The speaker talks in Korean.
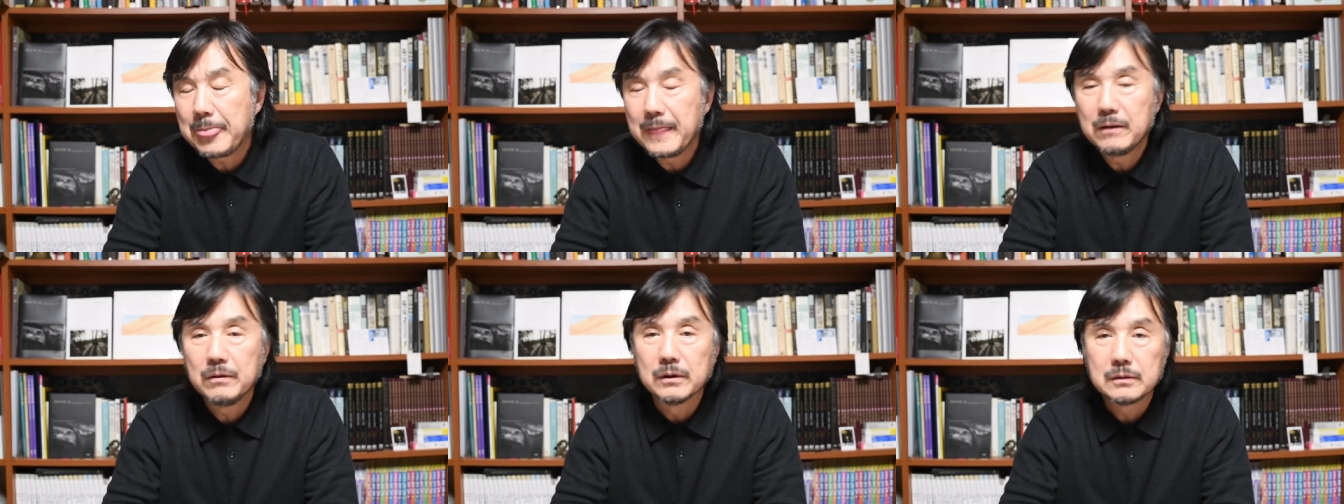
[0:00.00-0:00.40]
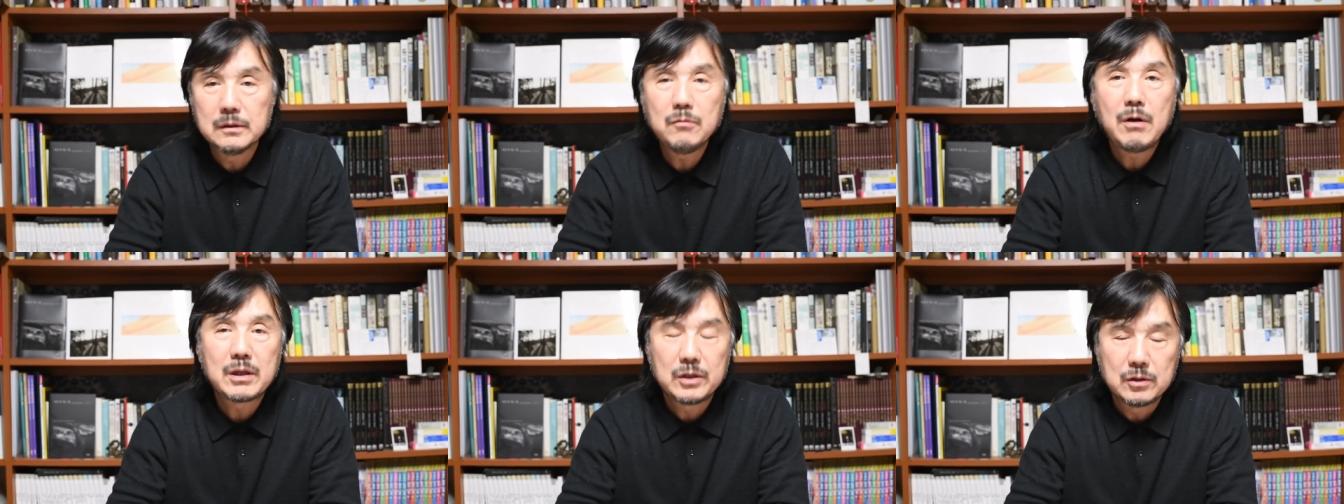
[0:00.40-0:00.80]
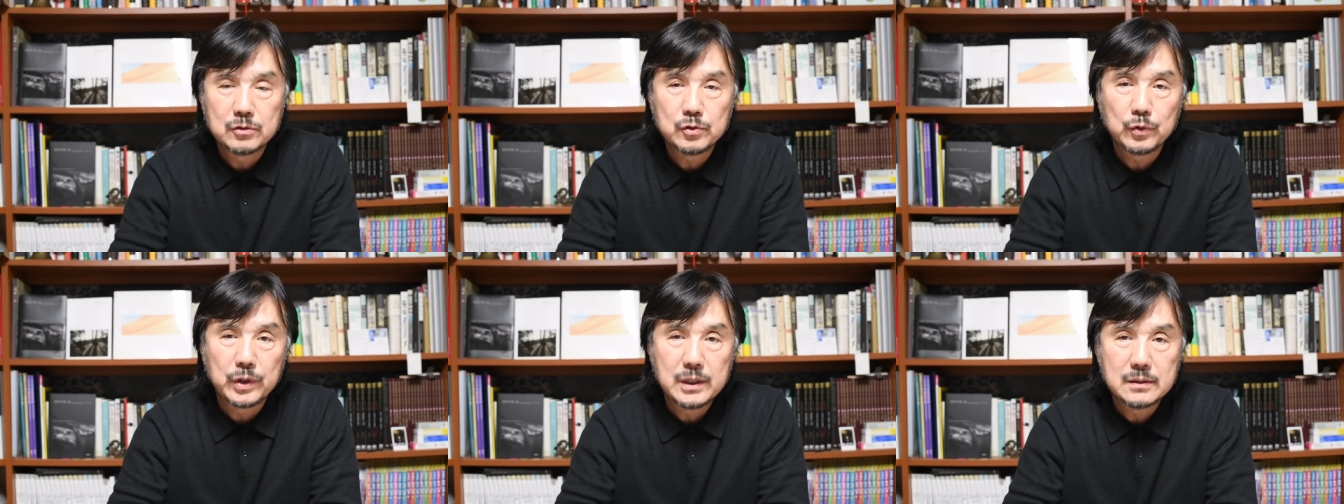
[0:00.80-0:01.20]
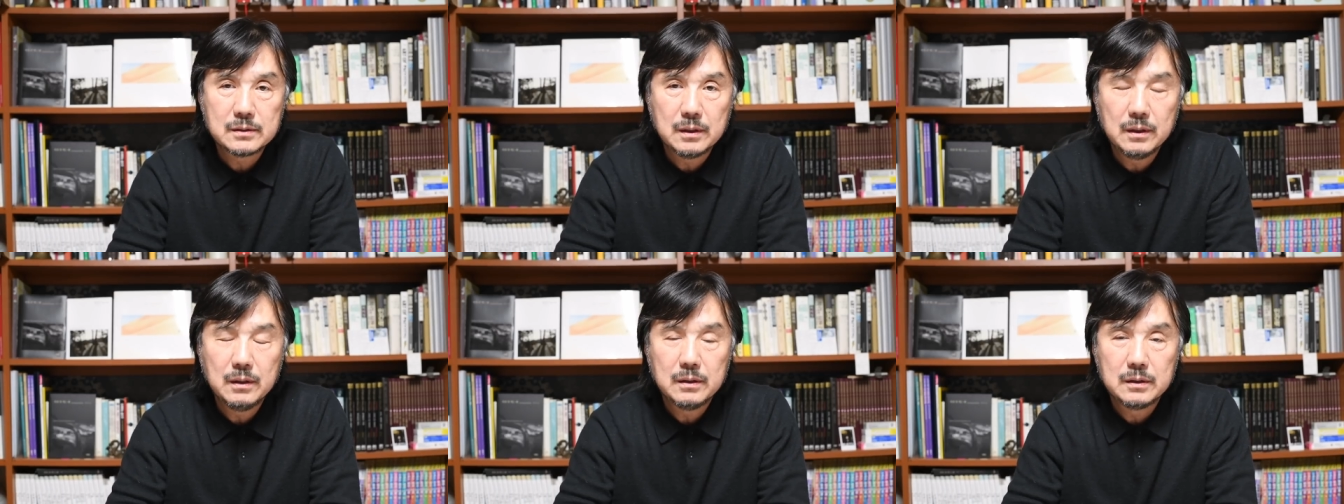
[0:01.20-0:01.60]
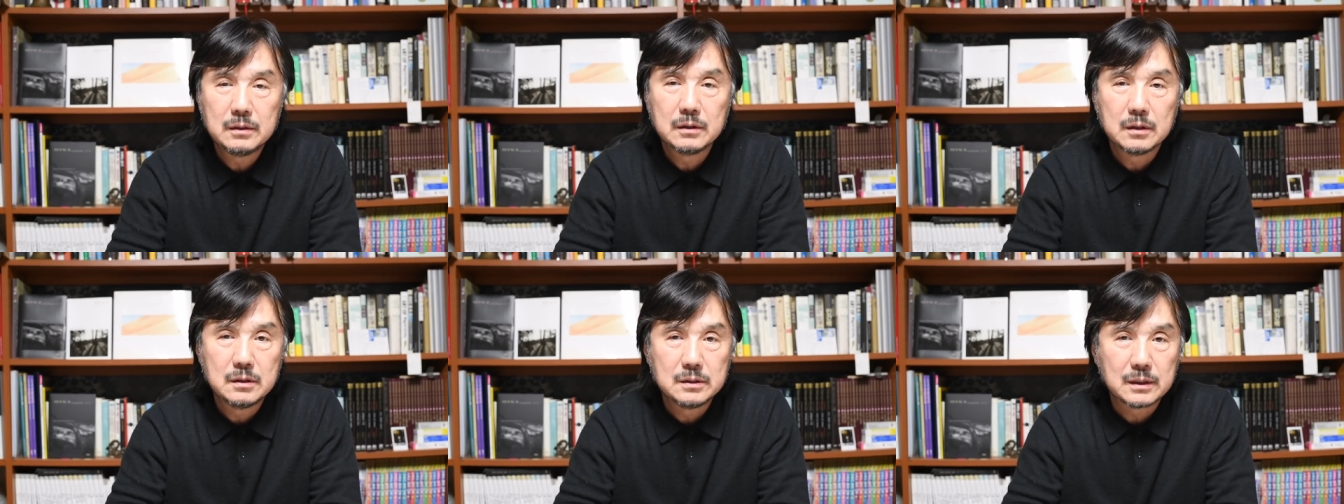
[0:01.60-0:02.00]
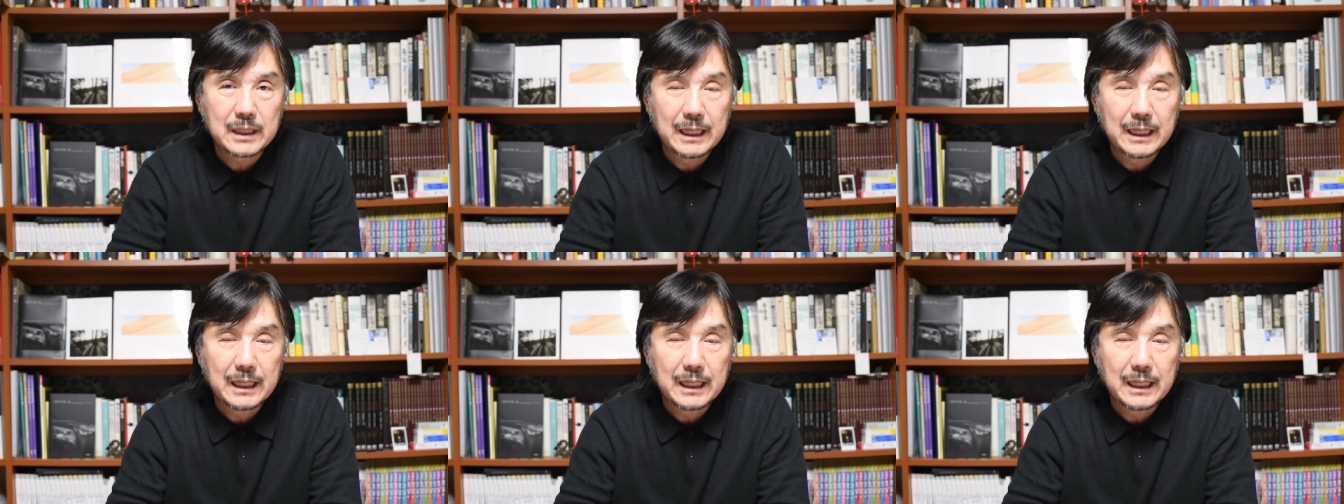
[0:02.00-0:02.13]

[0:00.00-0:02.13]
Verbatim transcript: 어떤 환경 속에 있어, 이런 거를 이제